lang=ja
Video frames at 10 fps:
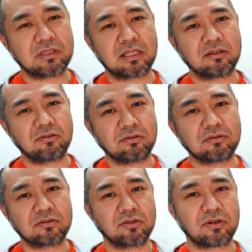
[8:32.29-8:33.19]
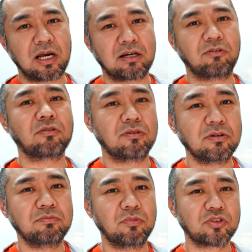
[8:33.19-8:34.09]
何ていうのその各
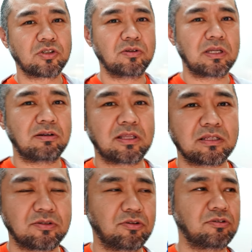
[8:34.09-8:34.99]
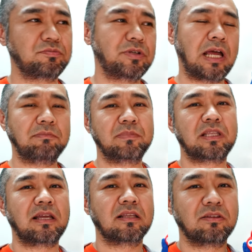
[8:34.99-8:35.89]
国申し込んでくれたそのプランみ
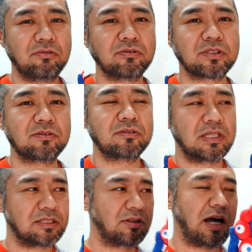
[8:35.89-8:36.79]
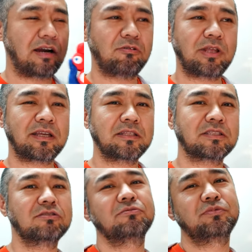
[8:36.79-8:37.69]
たいなのを作ってその箱だけ
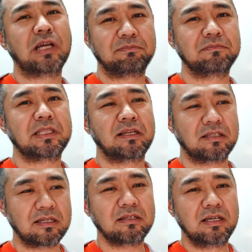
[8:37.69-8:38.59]
作るプランみたいな